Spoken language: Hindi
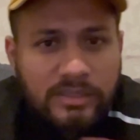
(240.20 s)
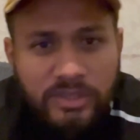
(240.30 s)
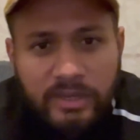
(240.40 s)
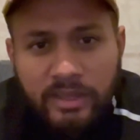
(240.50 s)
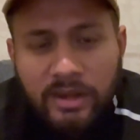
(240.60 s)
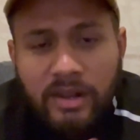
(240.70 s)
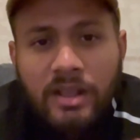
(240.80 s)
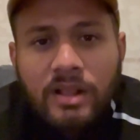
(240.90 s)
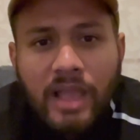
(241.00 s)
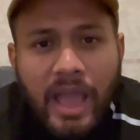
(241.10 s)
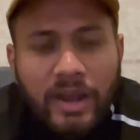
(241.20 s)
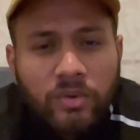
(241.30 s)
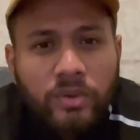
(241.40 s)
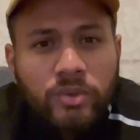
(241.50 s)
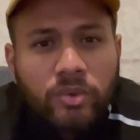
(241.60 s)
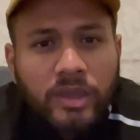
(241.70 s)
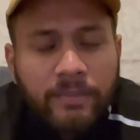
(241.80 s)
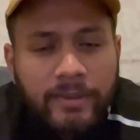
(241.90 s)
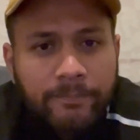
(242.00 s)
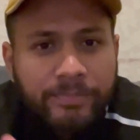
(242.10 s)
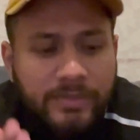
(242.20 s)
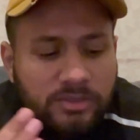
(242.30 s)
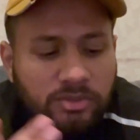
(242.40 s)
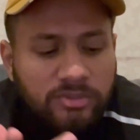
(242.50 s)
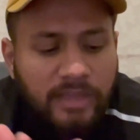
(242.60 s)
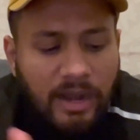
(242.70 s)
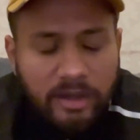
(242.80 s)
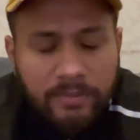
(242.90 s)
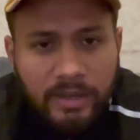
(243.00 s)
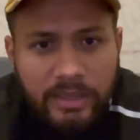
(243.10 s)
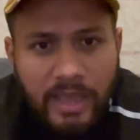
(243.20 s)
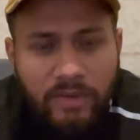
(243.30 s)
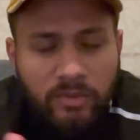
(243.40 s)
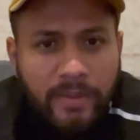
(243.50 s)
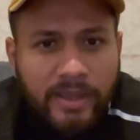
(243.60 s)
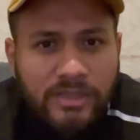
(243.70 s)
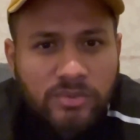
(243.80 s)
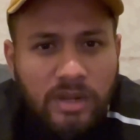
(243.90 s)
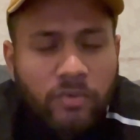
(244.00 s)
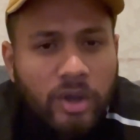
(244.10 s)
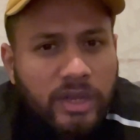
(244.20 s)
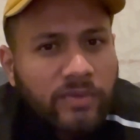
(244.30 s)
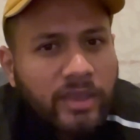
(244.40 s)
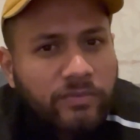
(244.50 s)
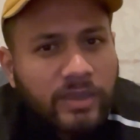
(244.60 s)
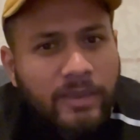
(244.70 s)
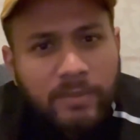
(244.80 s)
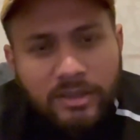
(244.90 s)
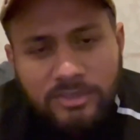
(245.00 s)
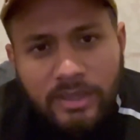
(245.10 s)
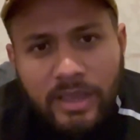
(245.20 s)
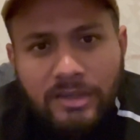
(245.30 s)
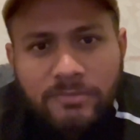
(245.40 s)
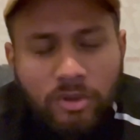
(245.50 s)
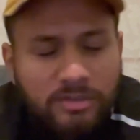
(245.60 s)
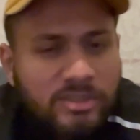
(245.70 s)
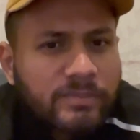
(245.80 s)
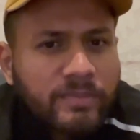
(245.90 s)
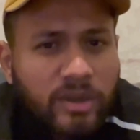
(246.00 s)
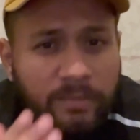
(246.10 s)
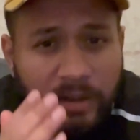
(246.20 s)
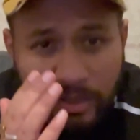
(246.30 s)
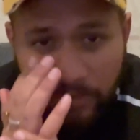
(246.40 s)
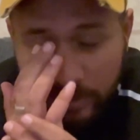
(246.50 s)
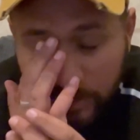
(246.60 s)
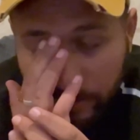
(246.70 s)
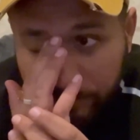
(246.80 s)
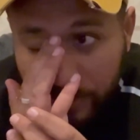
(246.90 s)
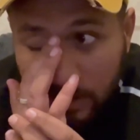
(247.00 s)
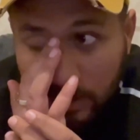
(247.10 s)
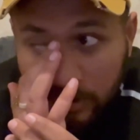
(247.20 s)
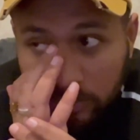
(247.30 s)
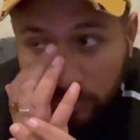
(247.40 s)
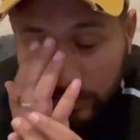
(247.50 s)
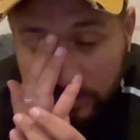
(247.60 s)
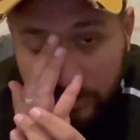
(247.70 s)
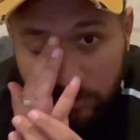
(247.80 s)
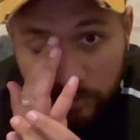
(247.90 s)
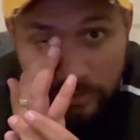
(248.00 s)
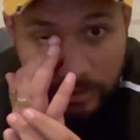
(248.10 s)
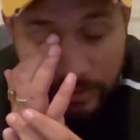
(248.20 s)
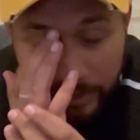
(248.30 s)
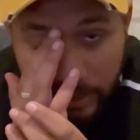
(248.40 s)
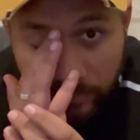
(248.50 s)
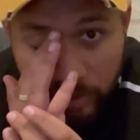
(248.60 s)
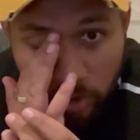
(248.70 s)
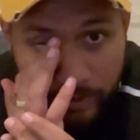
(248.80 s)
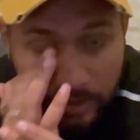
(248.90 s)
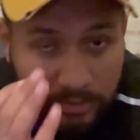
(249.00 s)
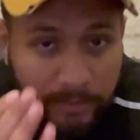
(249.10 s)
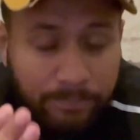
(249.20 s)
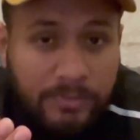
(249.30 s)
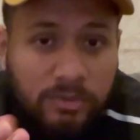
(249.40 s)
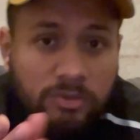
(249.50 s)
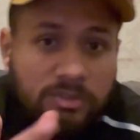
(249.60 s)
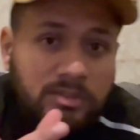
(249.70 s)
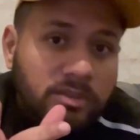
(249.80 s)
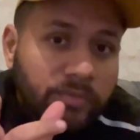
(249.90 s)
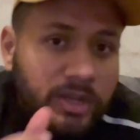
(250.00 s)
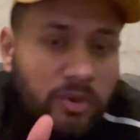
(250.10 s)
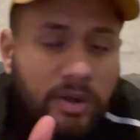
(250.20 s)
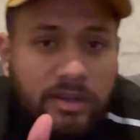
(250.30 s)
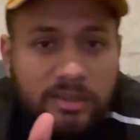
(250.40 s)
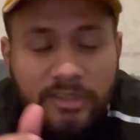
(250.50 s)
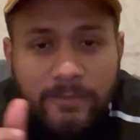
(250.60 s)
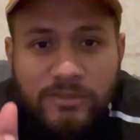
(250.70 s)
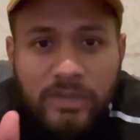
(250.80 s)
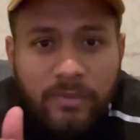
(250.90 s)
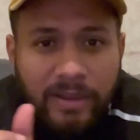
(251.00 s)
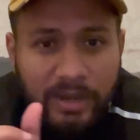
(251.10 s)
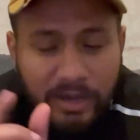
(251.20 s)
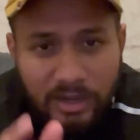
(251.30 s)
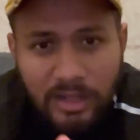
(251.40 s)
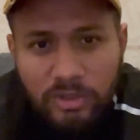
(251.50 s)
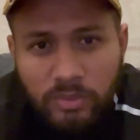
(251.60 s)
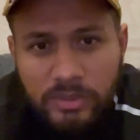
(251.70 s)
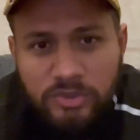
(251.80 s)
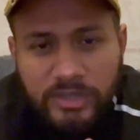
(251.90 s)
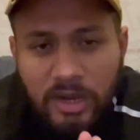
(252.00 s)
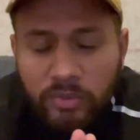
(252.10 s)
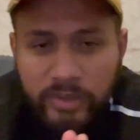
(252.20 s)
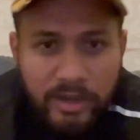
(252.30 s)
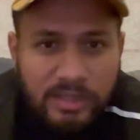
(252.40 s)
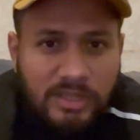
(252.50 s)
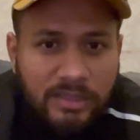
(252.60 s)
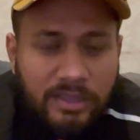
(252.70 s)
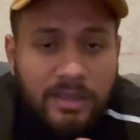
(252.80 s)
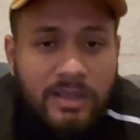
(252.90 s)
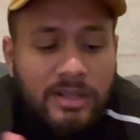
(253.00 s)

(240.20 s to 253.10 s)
इंजीनियर एंड उनको यूके में जो सैलरी मिली है एनुअल पैकेज उनका फोर्टी फाइव के प्लस है एंड स्पॉन्सरशिप भी उन्हें मिलने वाली है तो उनके से उनके साथ डिटेल वीडियो बनाई थी तो उस वीडियो का डिस्क्रिप्शन में मैं लिंक डाल दूंगा जो तो चेकआउट करना चाहते हैं